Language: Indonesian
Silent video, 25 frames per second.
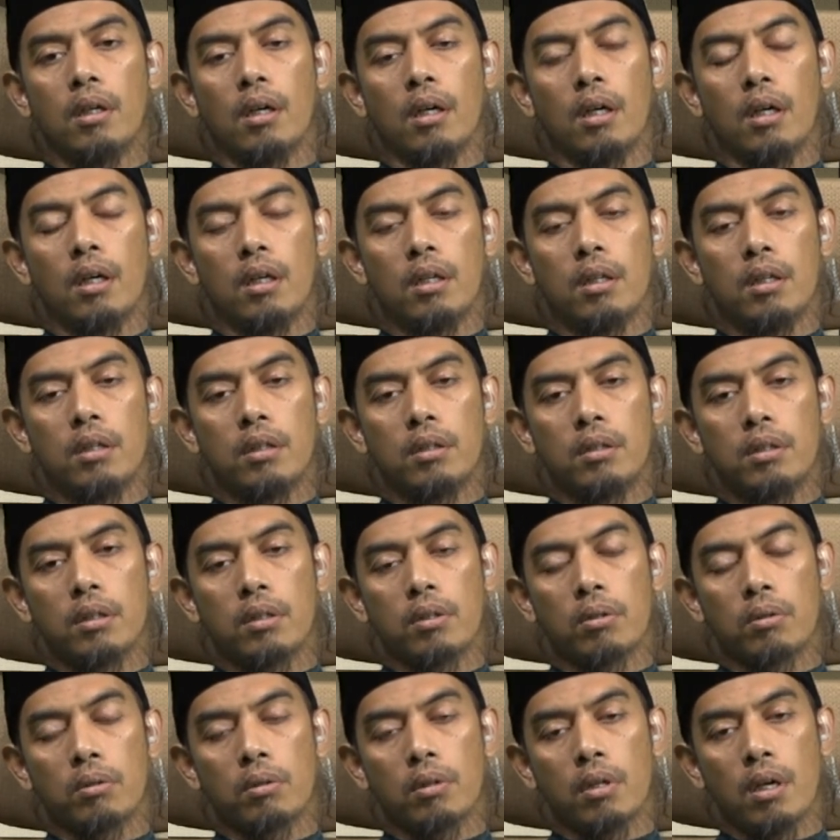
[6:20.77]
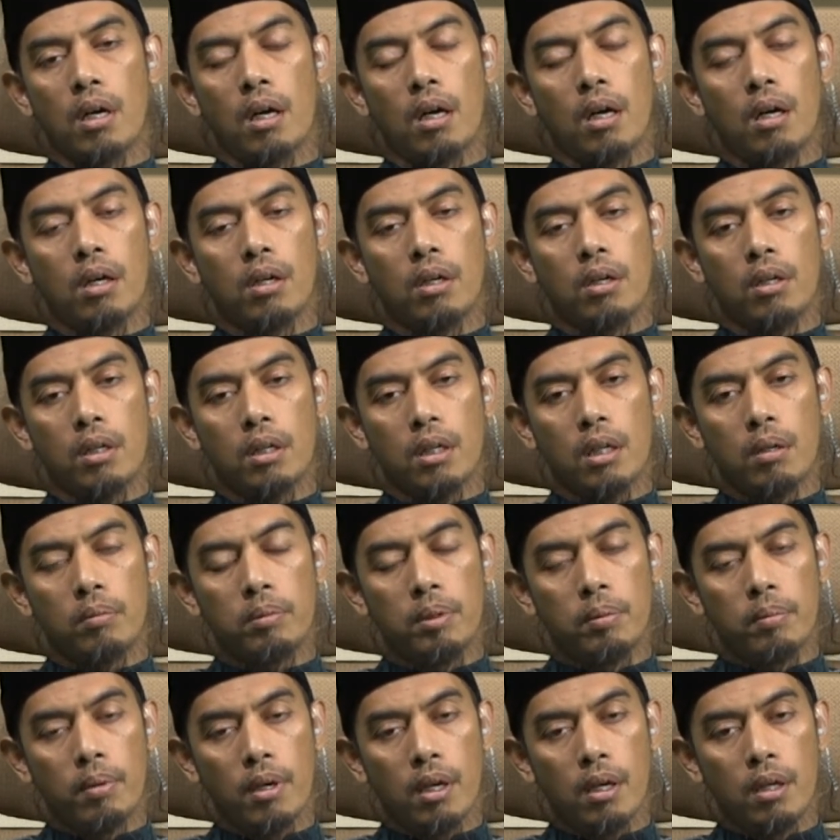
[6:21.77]
ah, dikruka akhaka
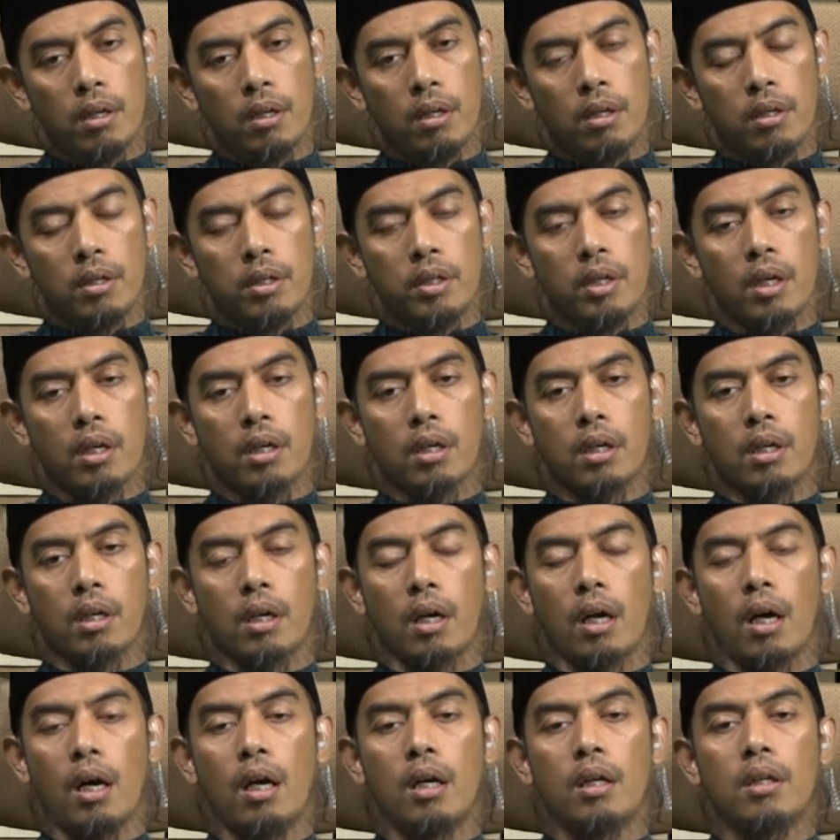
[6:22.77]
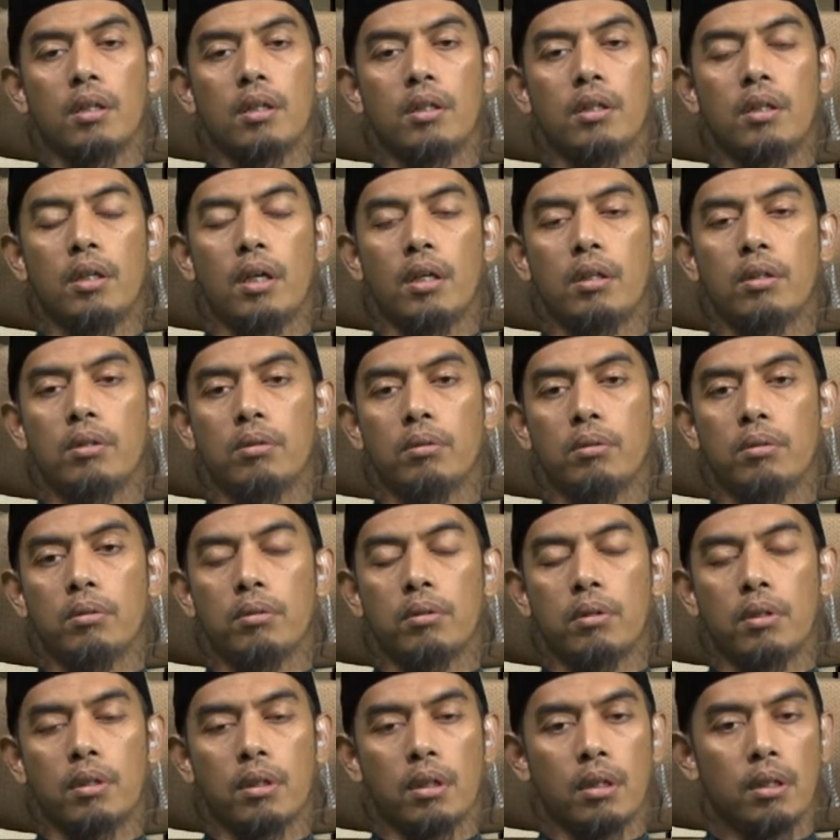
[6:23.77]
bima yakharah
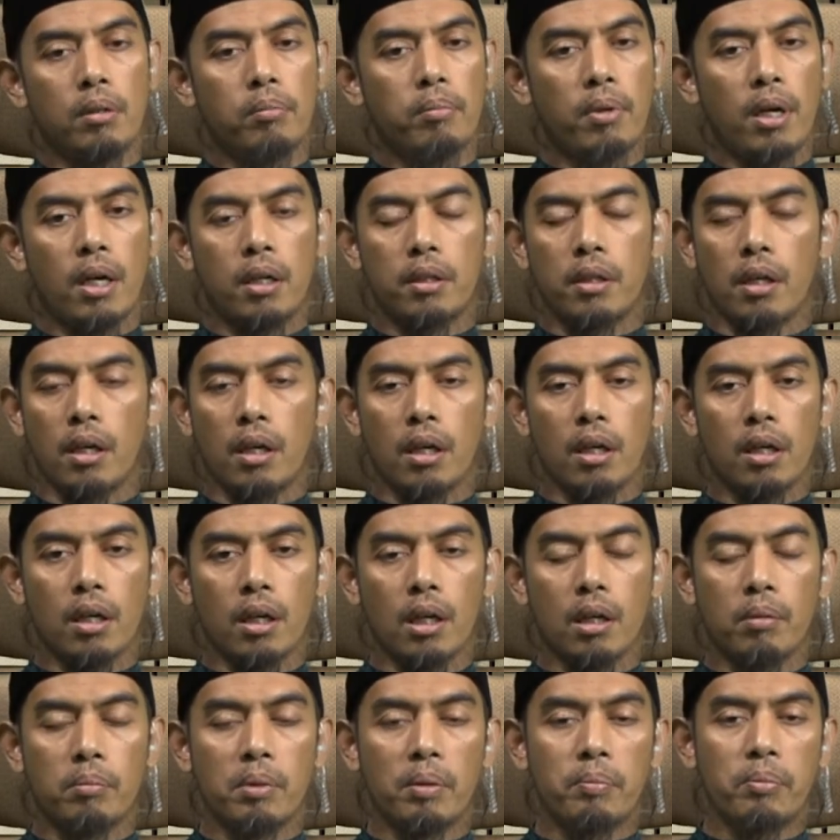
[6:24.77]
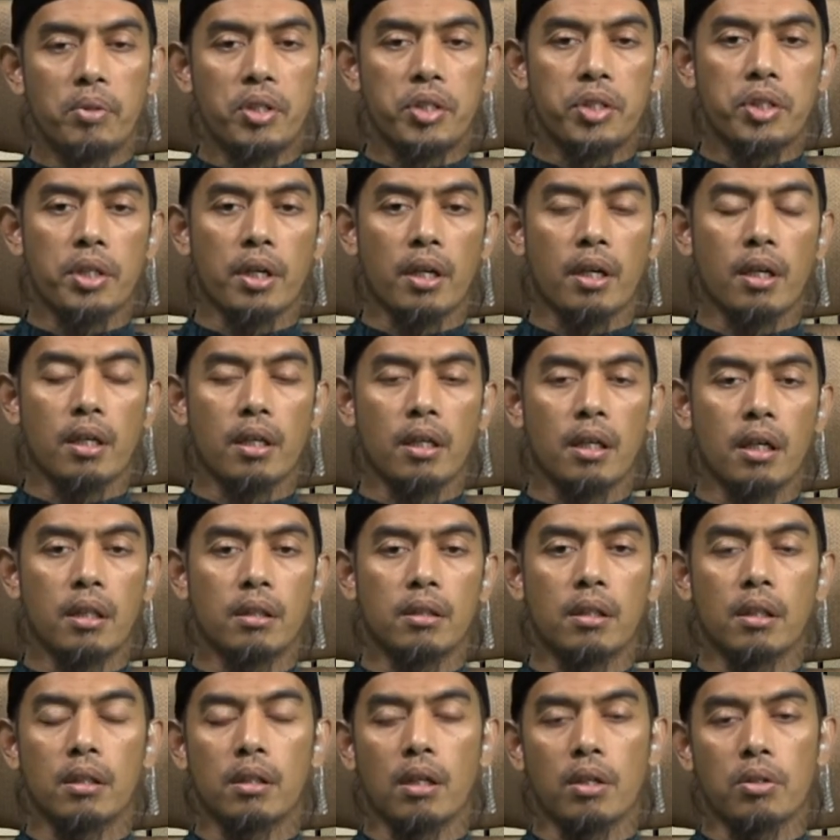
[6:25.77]
yaitu gibah adalah engkau
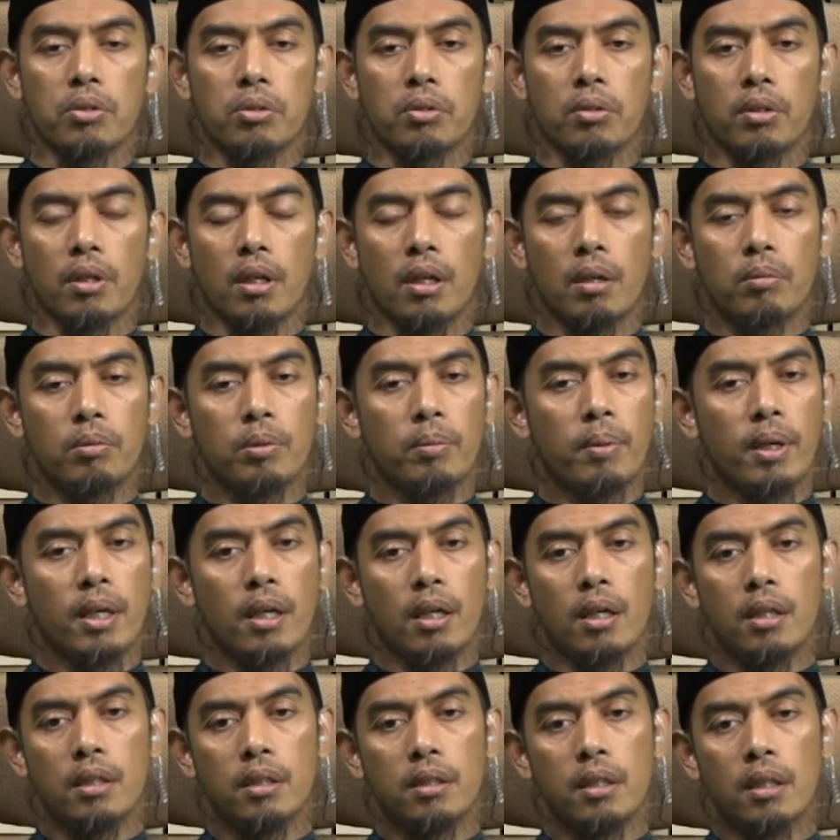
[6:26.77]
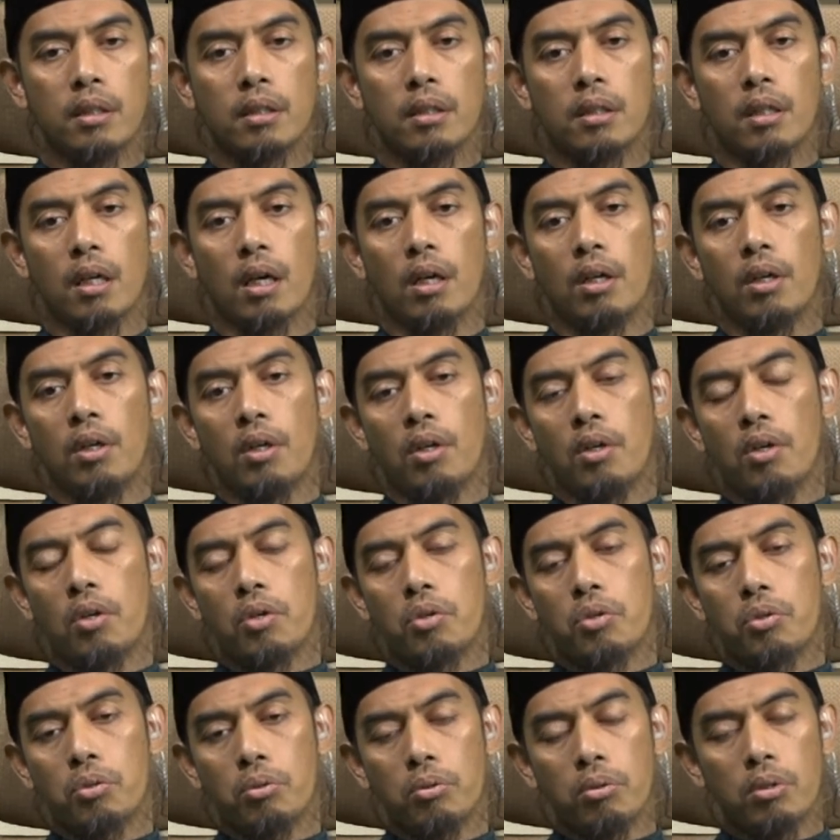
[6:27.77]
membicarakan tentang saudaramu padahal dia tidak
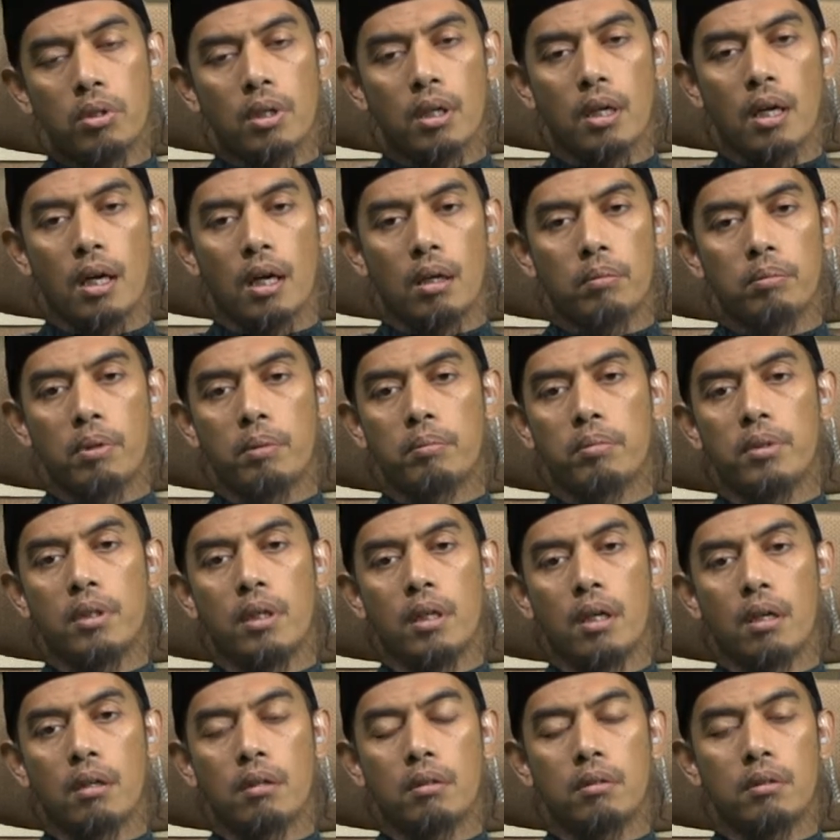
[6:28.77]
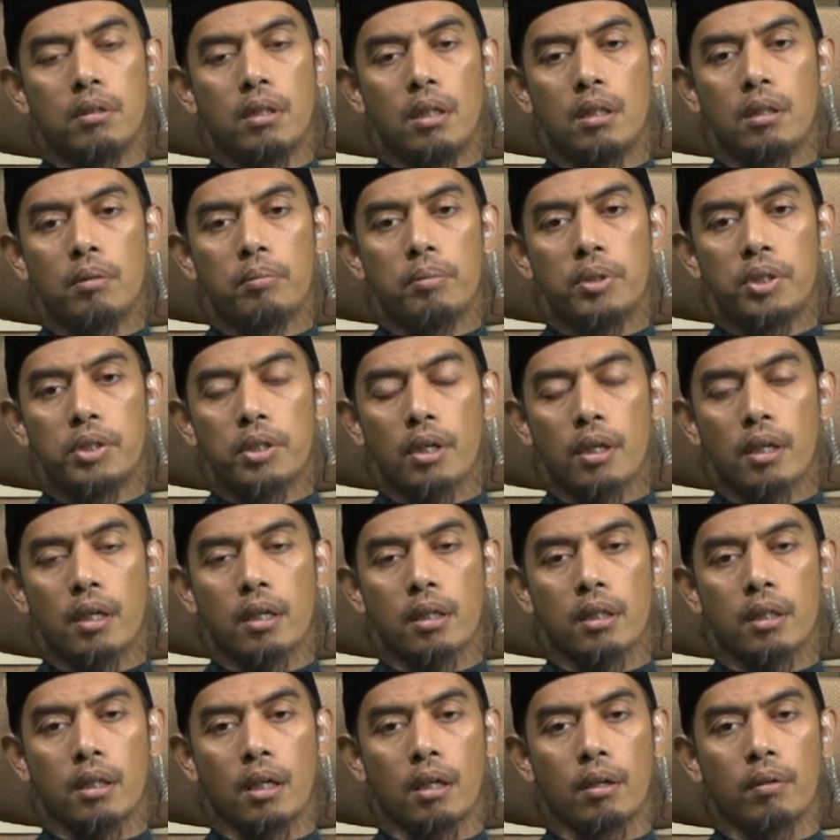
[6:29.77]
suka apabila dia
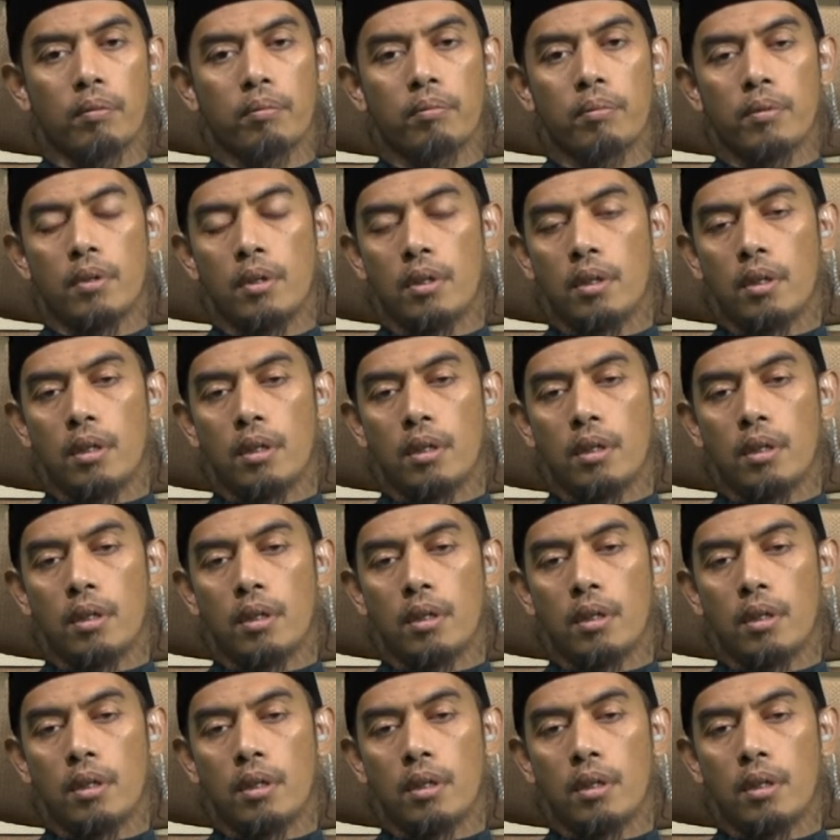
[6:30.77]
dibicarakan